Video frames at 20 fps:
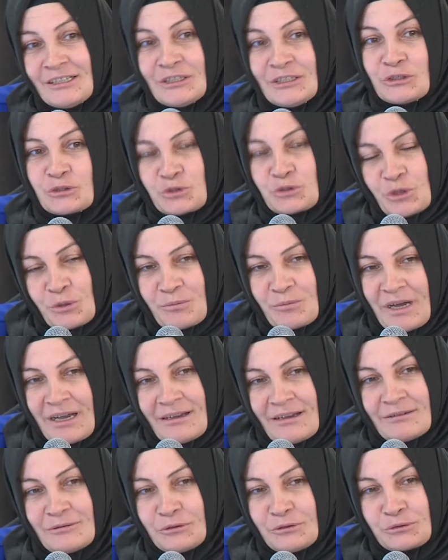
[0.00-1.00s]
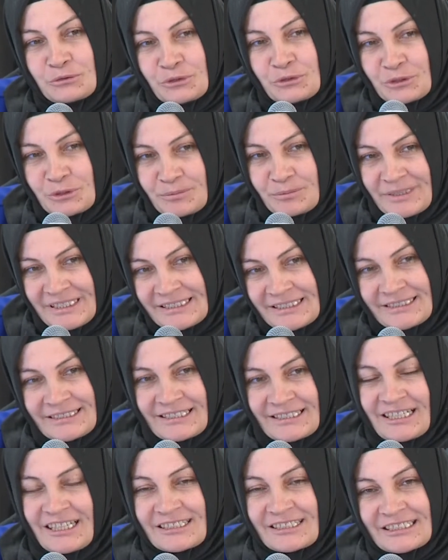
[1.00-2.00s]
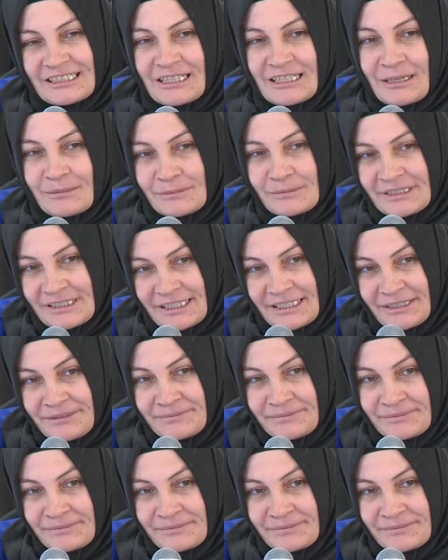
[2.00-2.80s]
Soma 301 katliamında